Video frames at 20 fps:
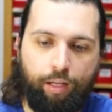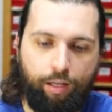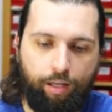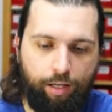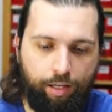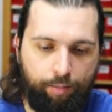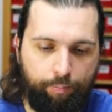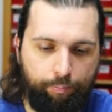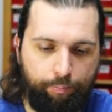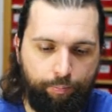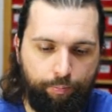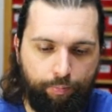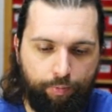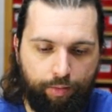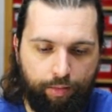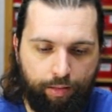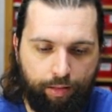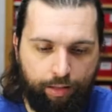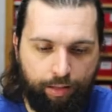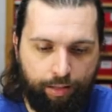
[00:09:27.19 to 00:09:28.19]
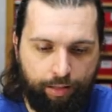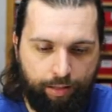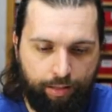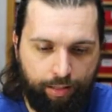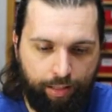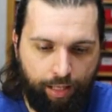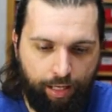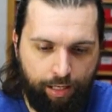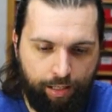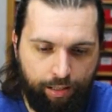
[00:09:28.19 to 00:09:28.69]
Ähm,
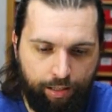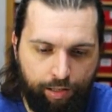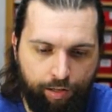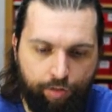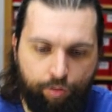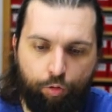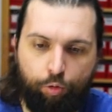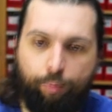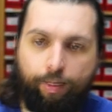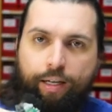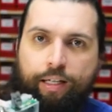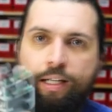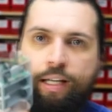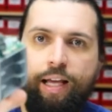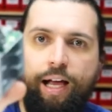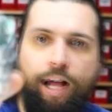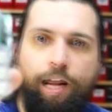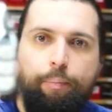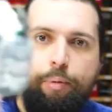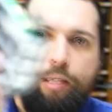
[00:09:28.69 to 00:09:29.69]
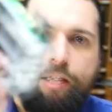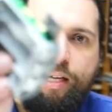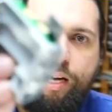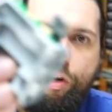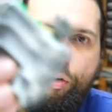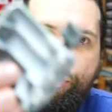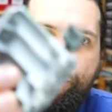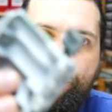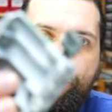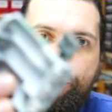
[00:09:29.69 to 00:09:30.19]
der ist über ein Kabel
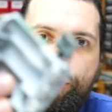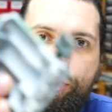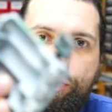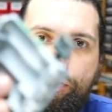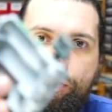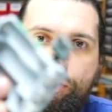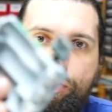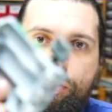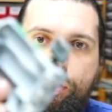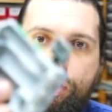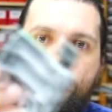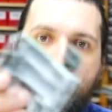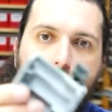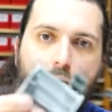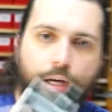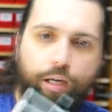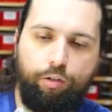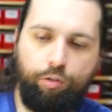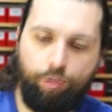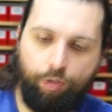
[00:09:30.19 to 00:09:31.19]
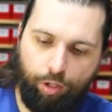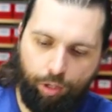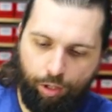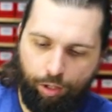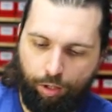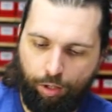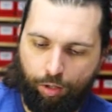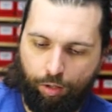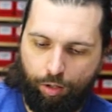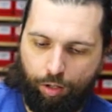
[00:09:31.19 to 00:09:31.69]
drauf gemacht.
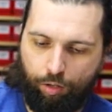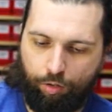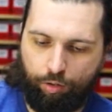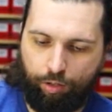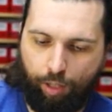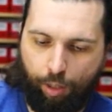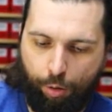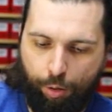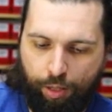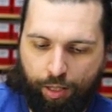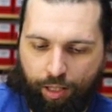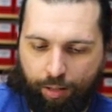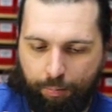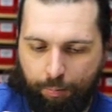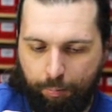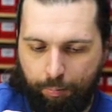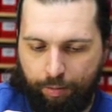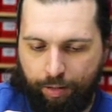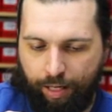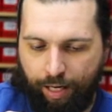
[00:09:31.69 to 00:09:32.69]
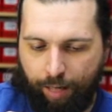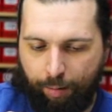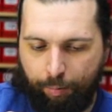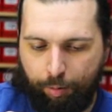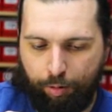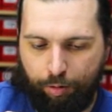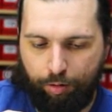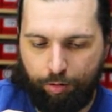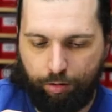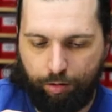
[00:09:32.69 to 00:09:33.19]
Also der ist direkt mit dem
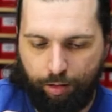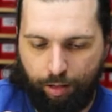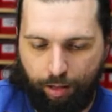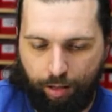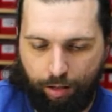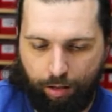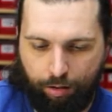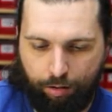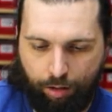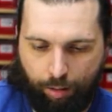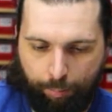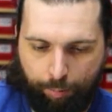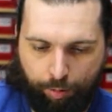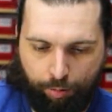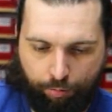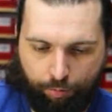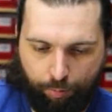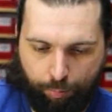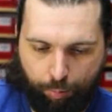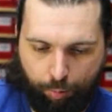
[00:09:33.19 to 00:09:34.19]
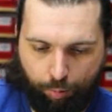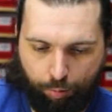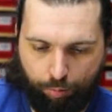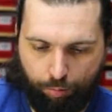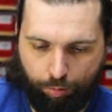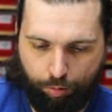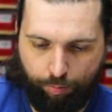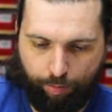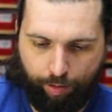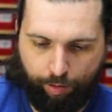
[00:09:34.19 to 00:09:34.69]
Kabel da damit verbunden
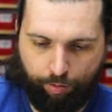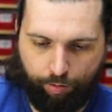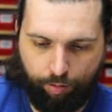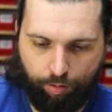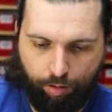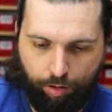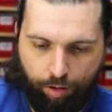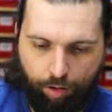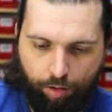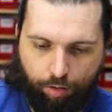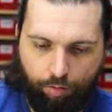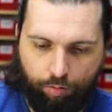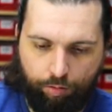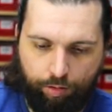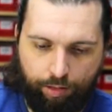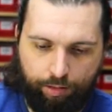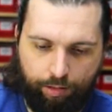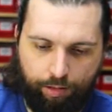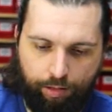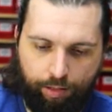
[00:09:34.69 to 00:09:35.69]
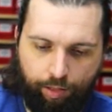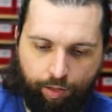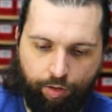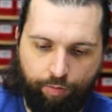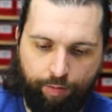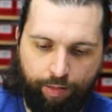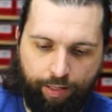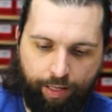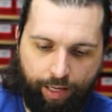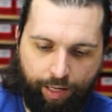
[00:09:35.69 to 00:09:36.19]
quasi und hat dann hier
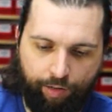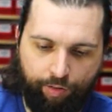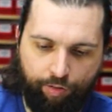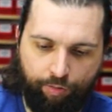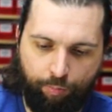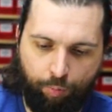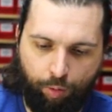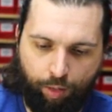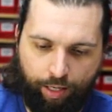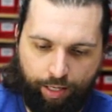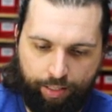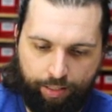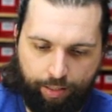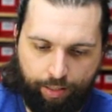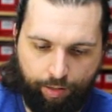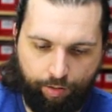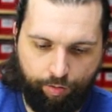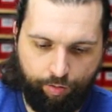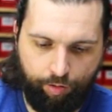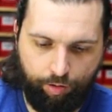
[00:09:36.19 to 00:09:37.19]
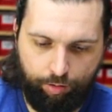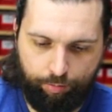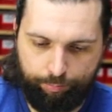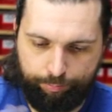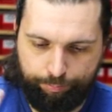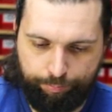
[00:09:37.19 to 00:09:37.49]
zwei Nasen, wo er einrastet.